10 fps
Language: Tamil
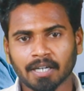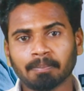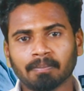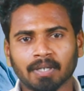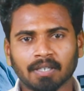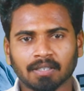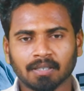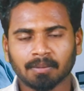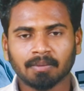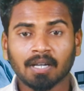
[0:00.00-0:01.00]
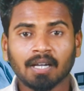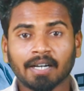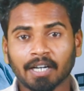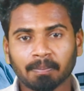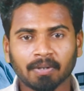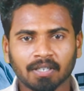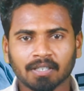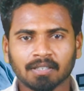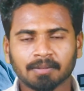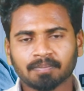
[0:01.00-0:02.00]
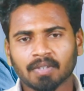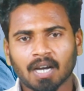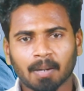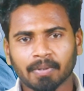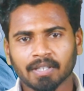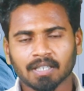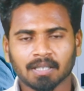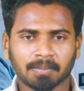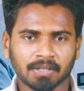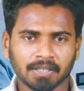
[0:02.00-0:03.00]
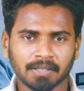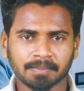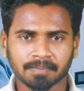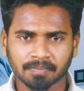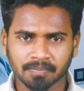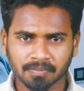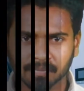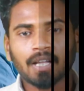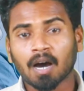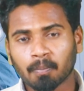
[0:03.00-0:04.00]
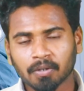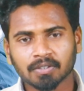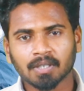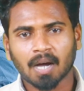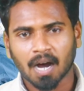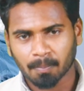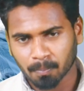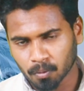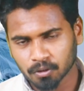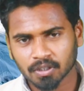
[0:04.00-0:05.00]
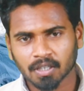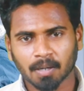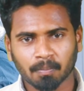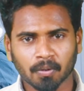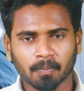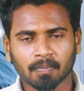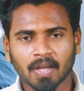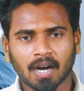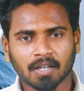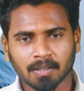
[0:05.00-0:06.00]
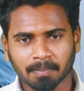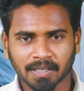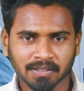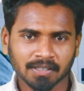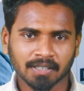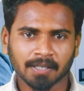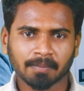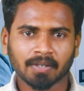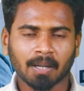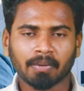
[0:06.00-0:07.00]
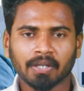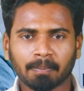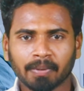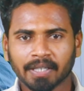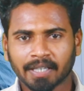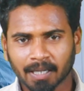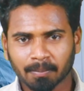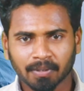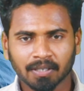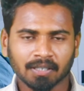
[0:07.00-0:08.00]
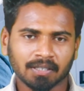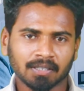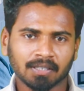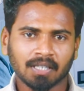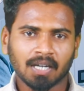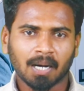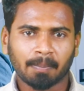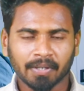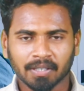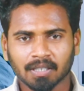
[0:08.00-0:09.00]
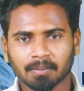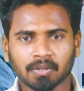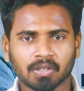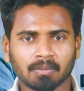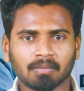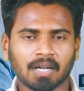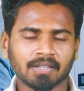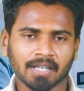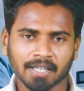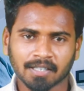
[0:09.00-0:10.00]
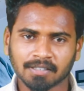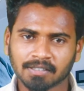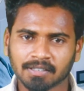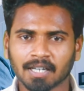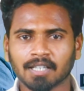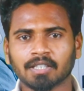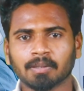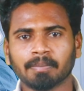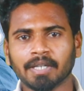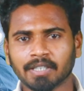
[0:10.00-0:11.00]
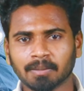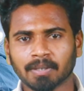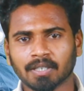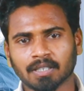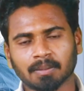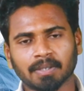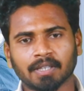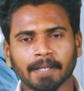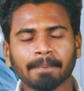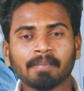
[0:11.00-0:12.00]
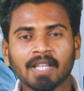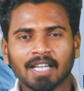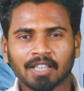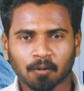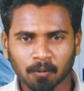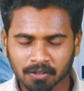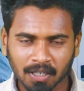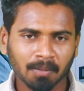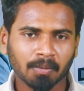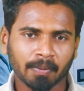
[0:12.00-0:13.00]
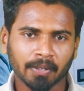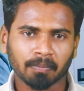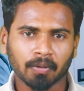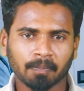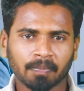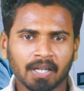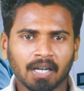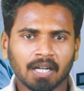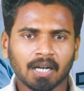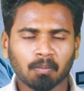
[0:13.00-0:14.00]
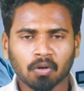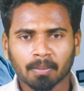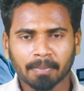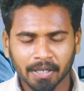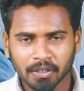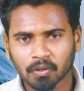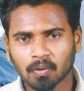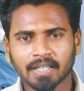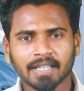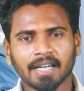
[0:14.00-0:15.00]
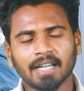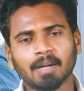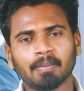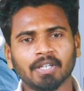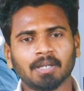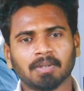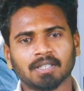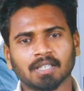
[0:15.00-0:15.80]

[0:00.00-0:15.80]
ரெடி பண்ணுறது ரெடி பண்ணுறது அப்படிங்கிறத பற்றி அண்ட் ஆப்ரேஷன் முடிஞ்சதுக்கப்புறம் அந்த பேஷண்ட்டை நம்ம எப்படி கேர் பண்ணுறது அப்படிங்கிறத பற்றியும் அந்த ரெக்கார்ட்ஸ் எல்லாத்தையும் மெயின்டைன் பண்ணுறத பற்றி இந்த கோர்ஸில் நம்ம படிப்போம் நம்மளோட மெயின் ரோல் இங்கே என்ன அப்படின்ட்டு